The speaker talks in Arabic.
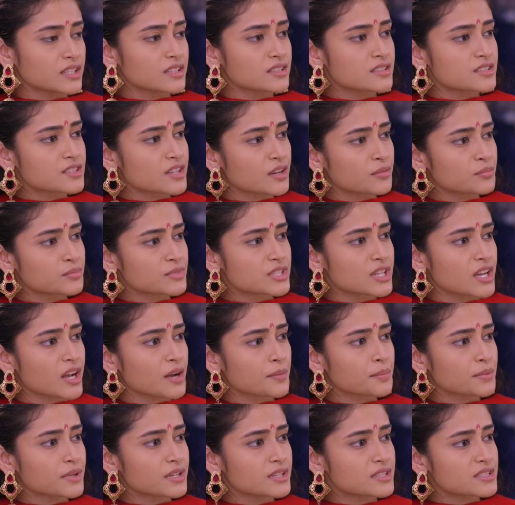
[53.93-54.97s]
بس وقت
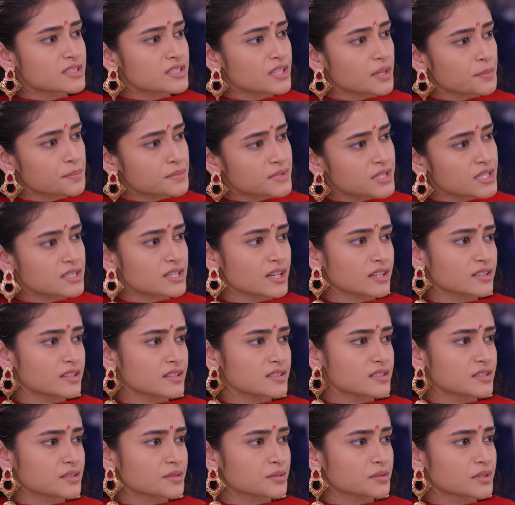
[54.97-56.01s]
كنت بحاجتك أكثر
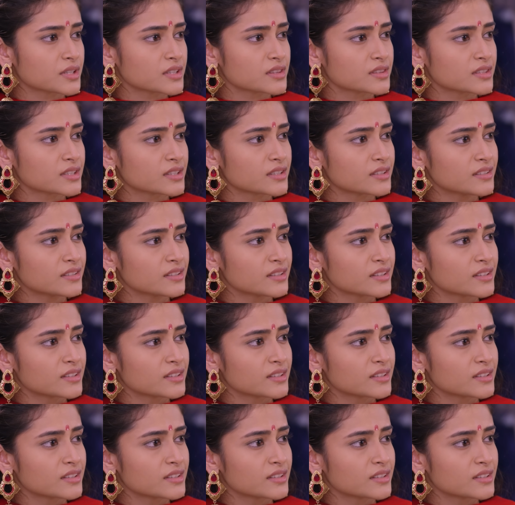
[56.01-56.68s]
شيء ما كنتي معي